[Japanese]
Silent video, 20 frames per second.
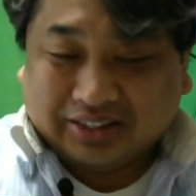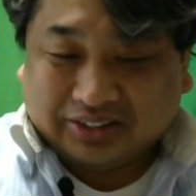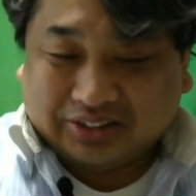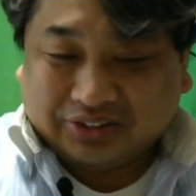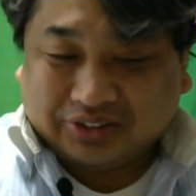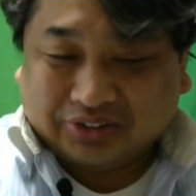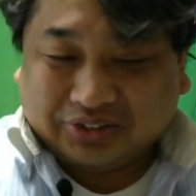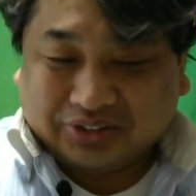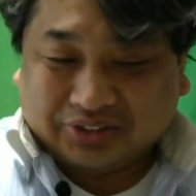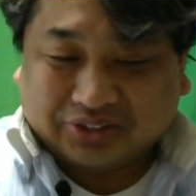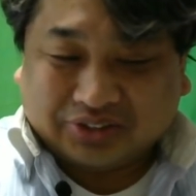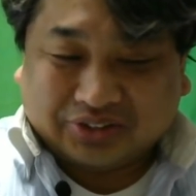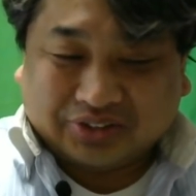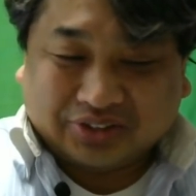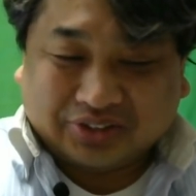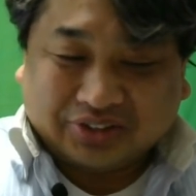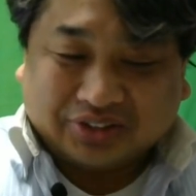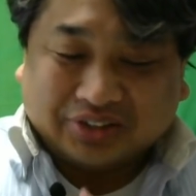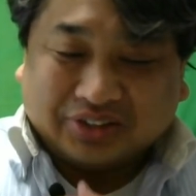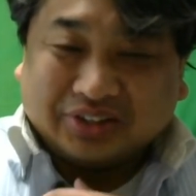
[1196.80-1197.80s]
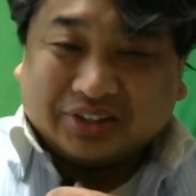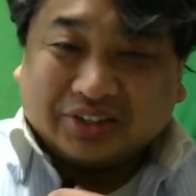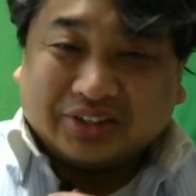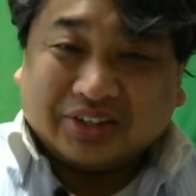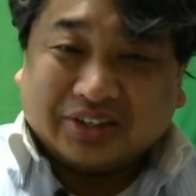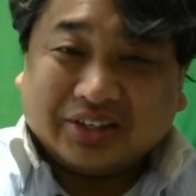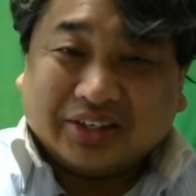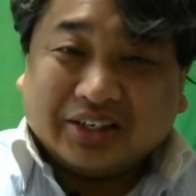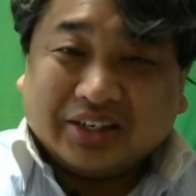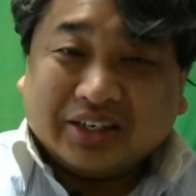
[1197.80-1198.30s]
住所。
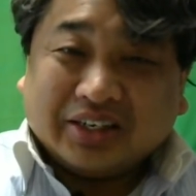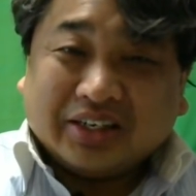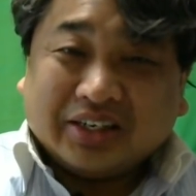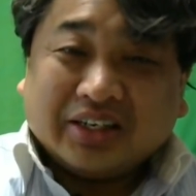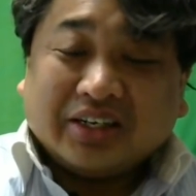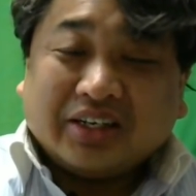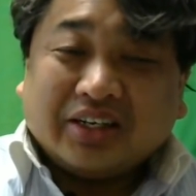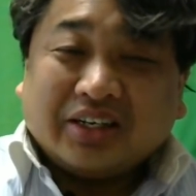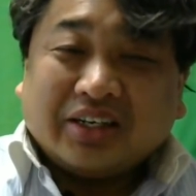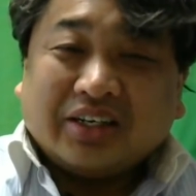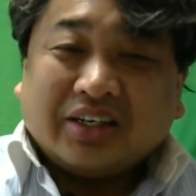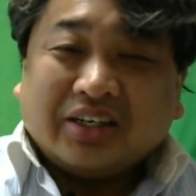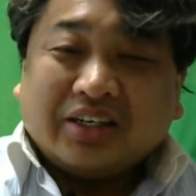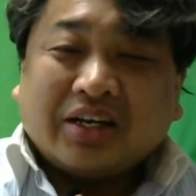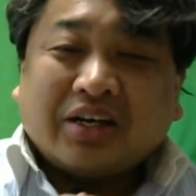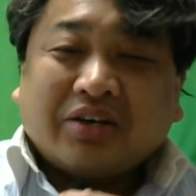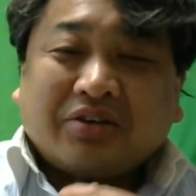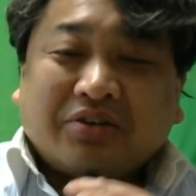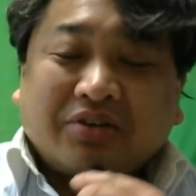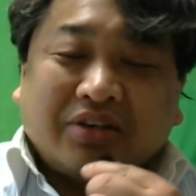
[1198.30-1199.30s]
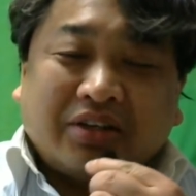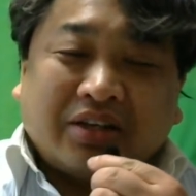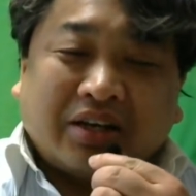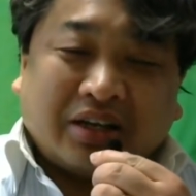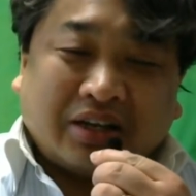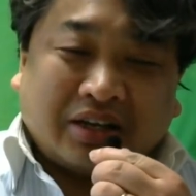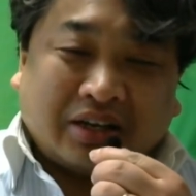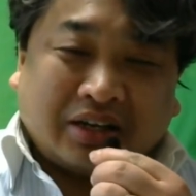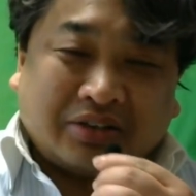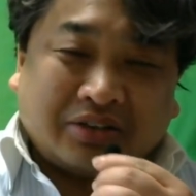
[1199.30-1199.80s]
いや、これね、あ